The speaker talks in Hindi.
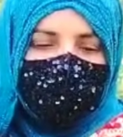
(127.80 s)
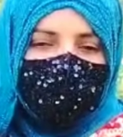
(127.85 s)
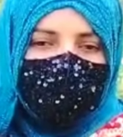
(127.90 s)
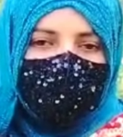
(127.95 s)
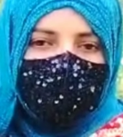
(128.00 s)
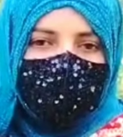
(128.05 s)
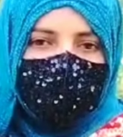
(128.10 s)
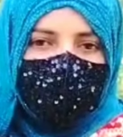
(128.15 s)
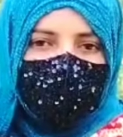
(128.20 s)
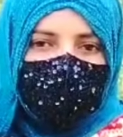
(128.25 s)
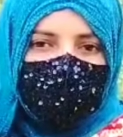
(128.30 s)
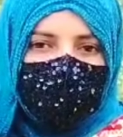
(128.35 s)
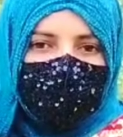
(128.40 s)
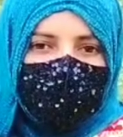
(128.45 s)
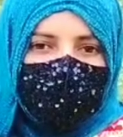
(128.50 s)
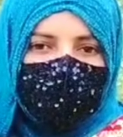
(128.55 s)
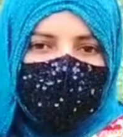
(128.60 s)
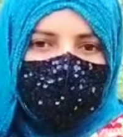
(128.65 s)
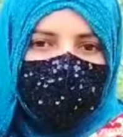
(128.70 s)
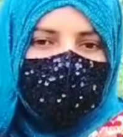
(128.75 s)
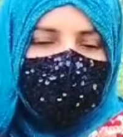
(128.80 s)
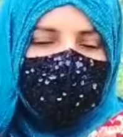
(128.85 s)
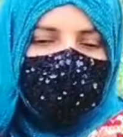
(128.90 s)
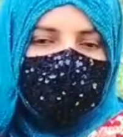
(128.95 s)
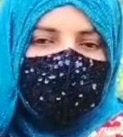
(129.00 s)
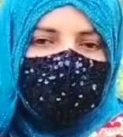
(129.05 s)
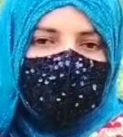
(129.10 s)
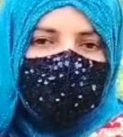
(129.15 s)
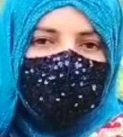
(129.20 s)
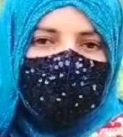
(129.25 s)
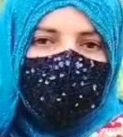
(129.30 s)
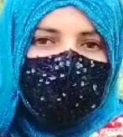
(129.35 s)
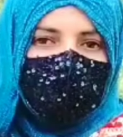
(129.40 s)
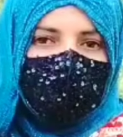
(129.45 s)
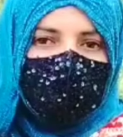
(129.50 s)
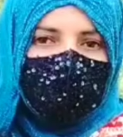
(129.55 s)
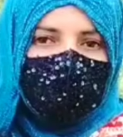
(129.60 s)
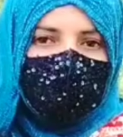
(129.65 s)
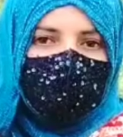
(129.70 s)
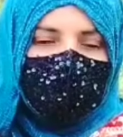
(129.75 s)
अल्लाह पाक आपको मज़ीद
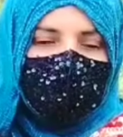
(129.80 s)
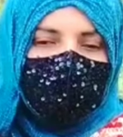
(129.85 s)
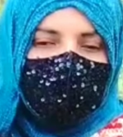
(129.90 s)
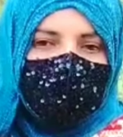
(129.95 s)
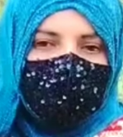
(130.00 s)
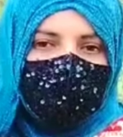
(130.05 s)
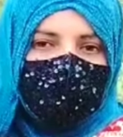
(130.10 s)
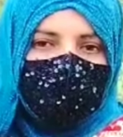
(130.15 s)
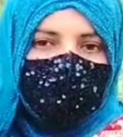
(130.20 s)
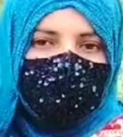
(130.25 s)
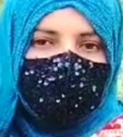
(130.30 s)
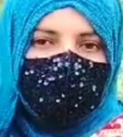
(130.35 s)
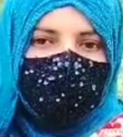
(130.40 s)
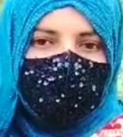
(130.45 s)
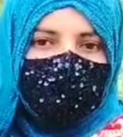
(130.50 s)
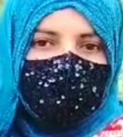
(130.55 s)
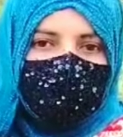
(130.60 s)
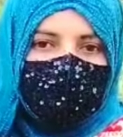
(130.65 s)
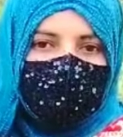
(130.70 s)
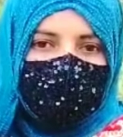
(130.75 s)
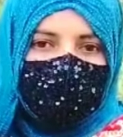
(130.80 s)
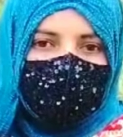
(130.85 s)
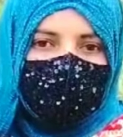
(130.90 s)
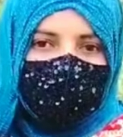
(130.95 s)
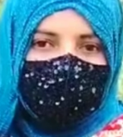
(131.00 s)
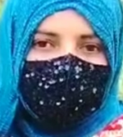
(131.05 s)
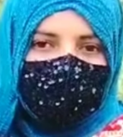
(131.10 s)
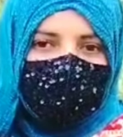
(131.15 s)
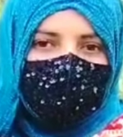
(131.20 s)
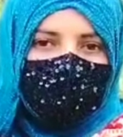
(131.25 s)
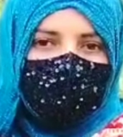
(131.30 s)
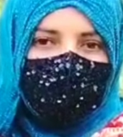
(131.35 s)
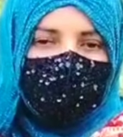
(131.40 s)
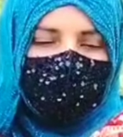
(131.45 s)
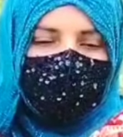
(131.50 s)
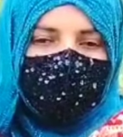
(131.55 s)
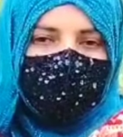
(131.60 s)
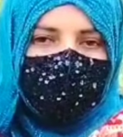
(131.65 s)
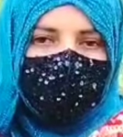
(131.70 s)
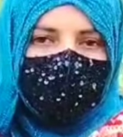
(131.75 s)
तरक्की दे अल्लाह पाक हर
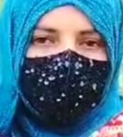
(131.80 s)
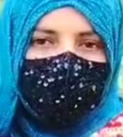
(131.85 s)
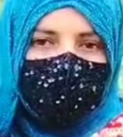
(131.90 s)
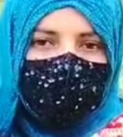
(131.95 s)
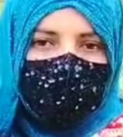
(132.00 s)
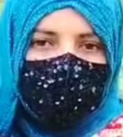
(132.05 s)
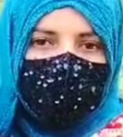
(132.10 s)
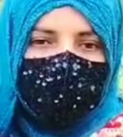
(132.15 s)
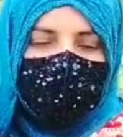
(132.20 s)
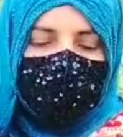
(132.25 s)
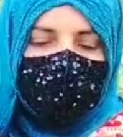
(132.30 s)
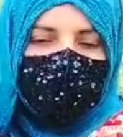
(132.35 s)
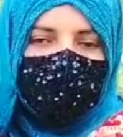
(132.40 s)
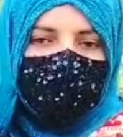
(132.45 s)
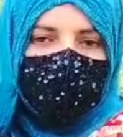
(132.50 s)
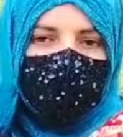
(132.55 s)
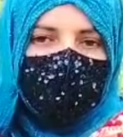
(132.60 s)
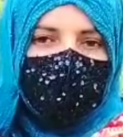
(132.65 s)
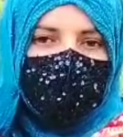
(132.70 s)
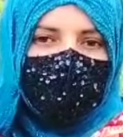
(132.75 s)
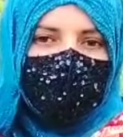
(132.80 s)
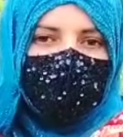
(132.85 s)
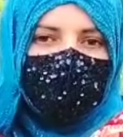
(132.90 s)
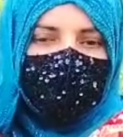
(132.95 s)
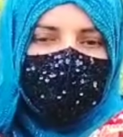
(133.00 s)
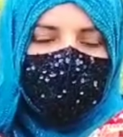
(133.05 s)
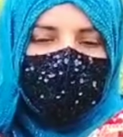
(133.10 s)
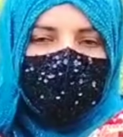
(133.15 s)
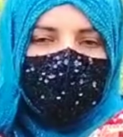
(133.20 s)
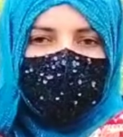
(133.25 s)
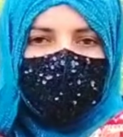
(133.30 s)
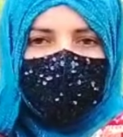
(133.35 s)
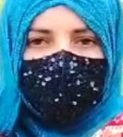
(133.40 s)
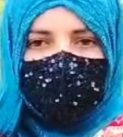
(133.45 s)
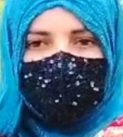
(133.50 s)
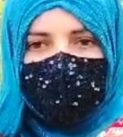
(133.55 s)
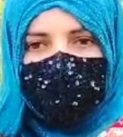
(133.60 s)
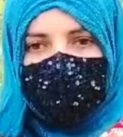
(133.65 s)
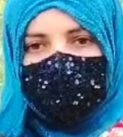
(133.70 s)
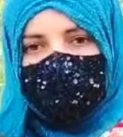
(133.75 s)
इंसान के लिए आसानियाँ पैदा फरमाए
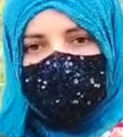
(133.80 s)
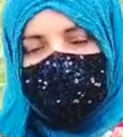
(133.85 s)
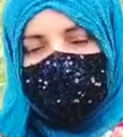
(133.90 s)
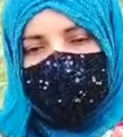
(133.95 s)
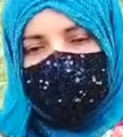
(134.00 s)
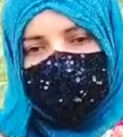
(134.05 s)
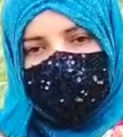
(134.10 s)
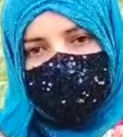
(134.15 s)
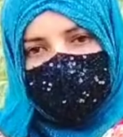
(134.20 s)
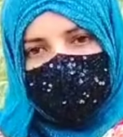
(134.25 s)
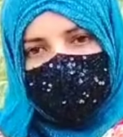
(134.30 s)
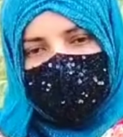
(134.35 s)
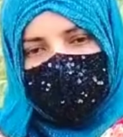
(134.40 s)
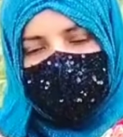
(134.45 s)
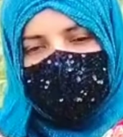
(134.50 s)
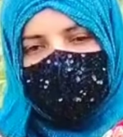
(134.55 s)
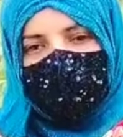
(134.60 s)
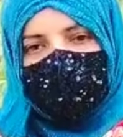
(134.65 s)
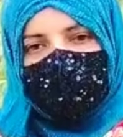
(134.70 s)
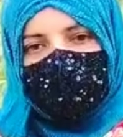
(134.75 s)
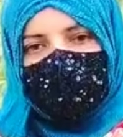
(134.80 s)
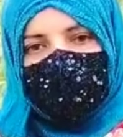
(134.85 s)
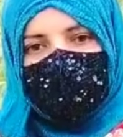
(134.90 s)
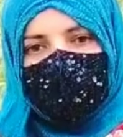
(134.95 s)
आमीन